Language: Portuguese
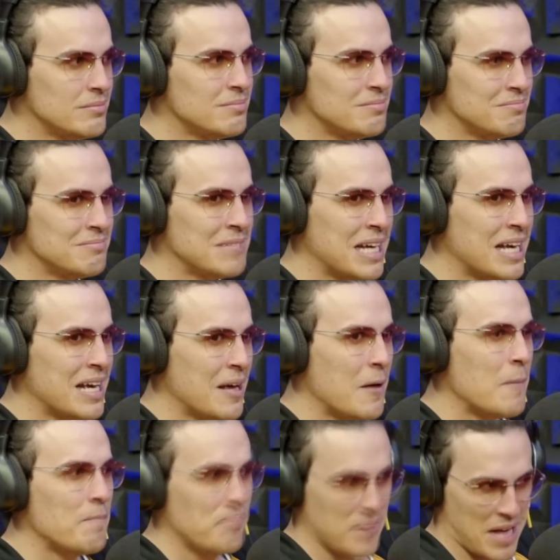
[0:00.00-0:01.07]
É, amigo
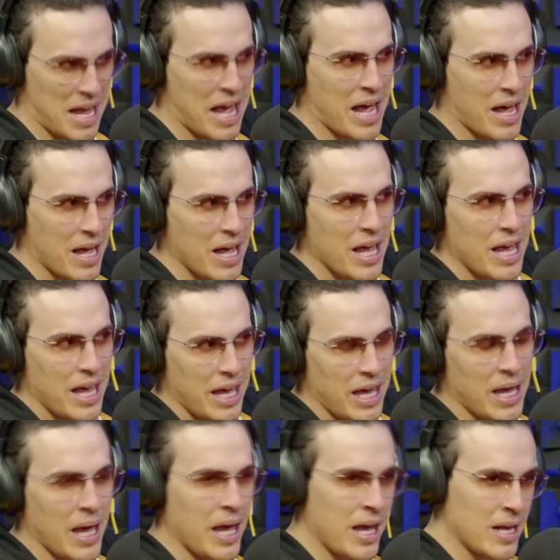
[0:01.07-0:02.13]
mesmo, próximo. É. Amigo,
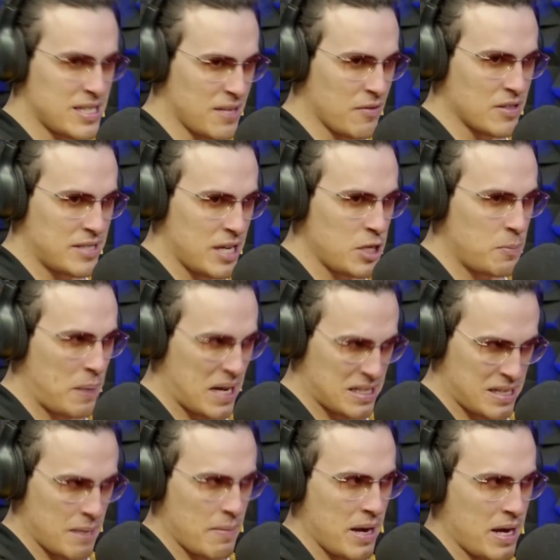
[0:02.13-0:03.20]
brother. E né? se vocês
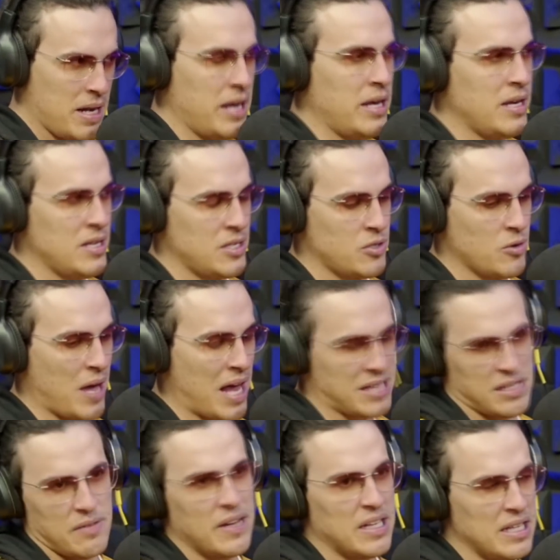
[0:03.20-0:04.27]
perceberem isso,
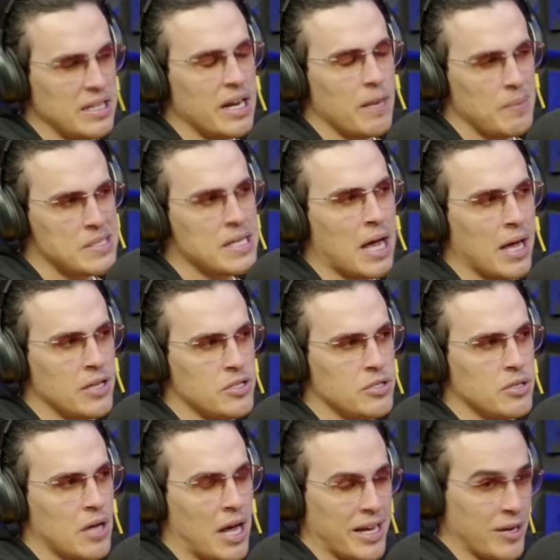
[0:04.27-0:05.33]
essa é a verdadeira amizade.
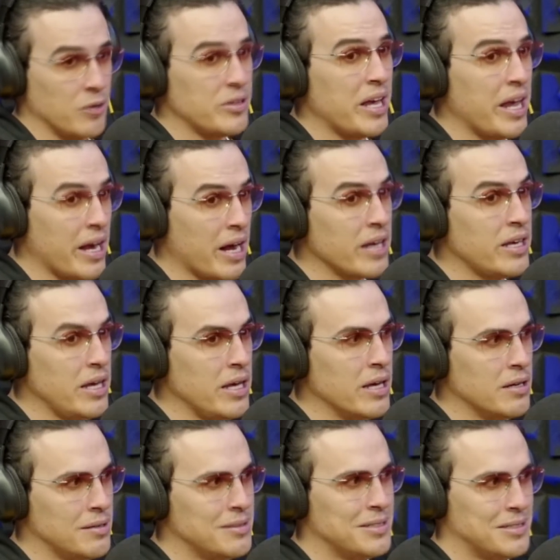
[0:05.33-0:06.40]
É. Aqui não tem hierarquia.
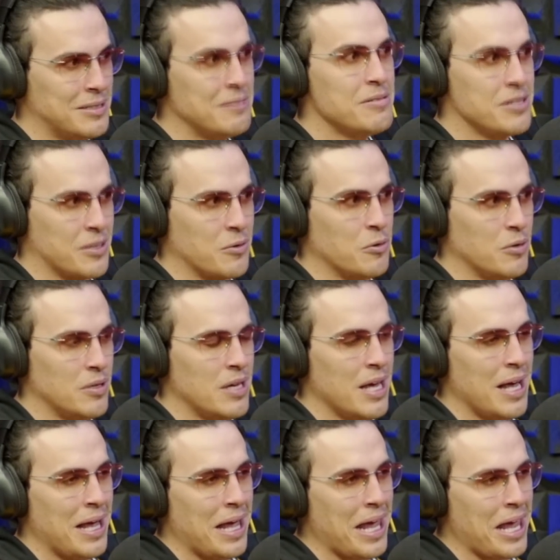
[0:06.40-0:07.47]
Exato. Sacou?
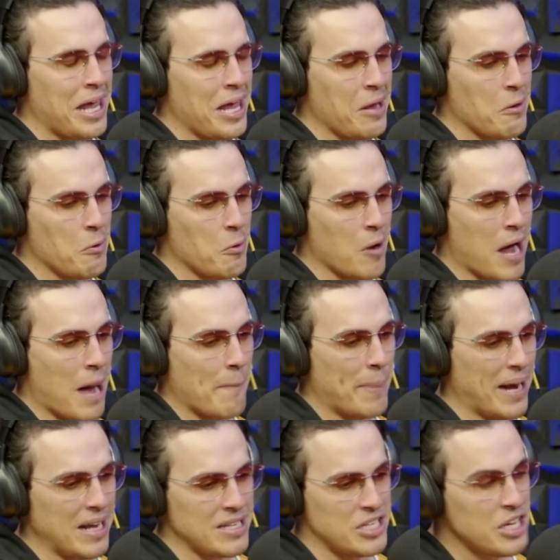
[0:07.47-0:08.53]
Eu
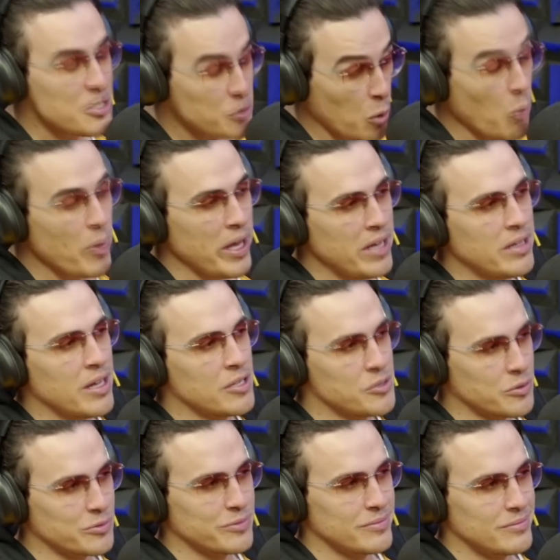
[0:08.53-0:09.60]
aprendi isso com o
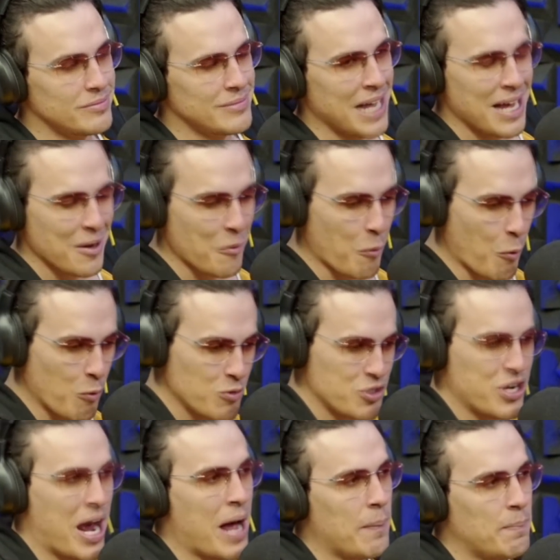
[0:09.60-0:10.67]
Whindersson. Com o
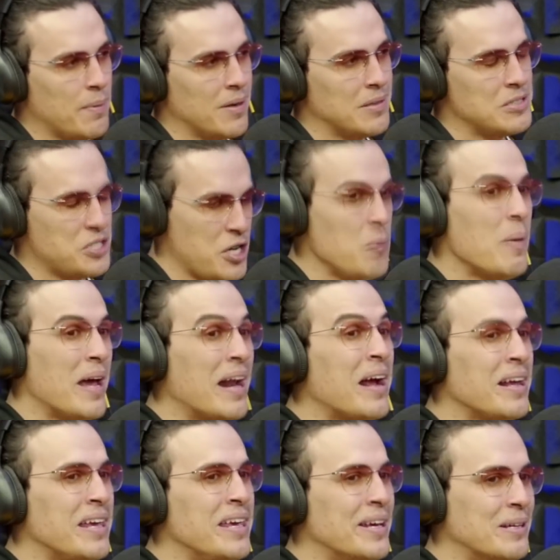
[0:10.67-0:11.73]
Japa, tinha uma
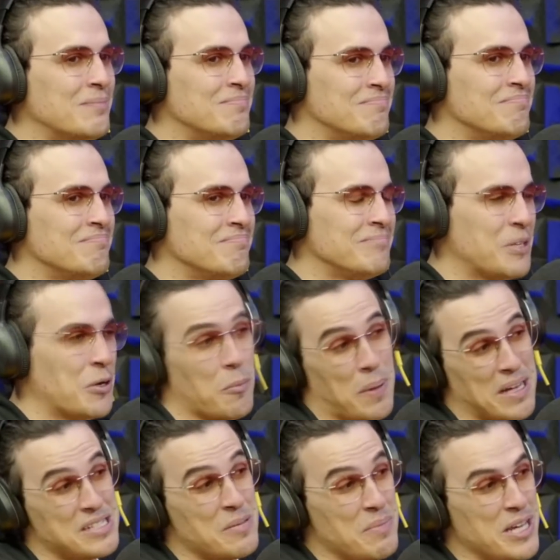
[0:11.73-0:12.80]
hierarquia que eu não
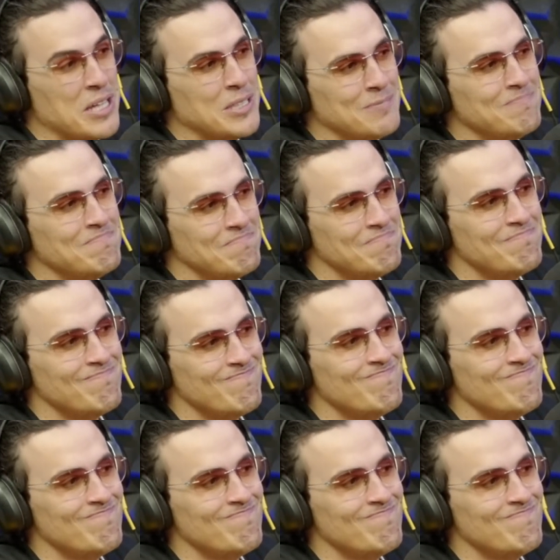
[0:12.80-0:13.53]
percebia. Ah.